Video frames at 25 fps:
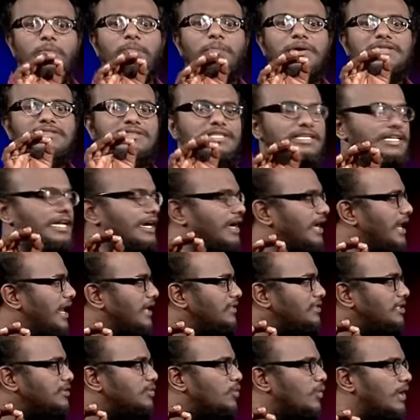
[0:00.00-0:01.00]
முப்பத்தி
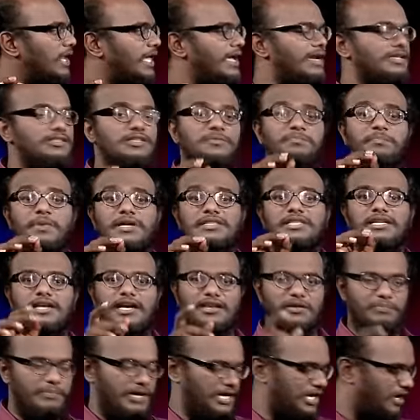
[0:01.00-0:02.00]
ஏழாயிரத்தி தொள்ளாயிரத்தி
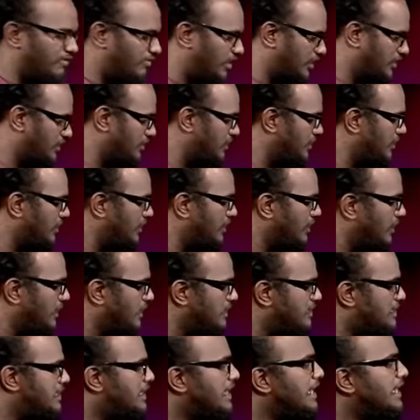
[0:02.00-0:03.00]
பதினாறு மெகாவாட்
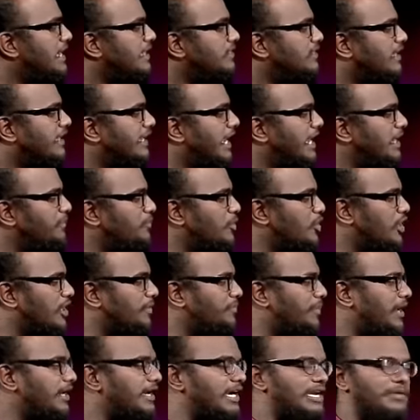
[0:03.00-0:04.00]
சீன
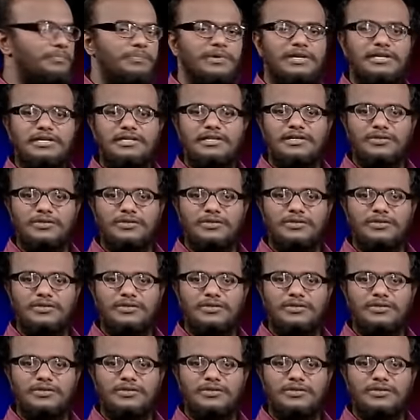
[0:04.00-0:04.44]
தயாரிப்புகளோட பங்களிப்பு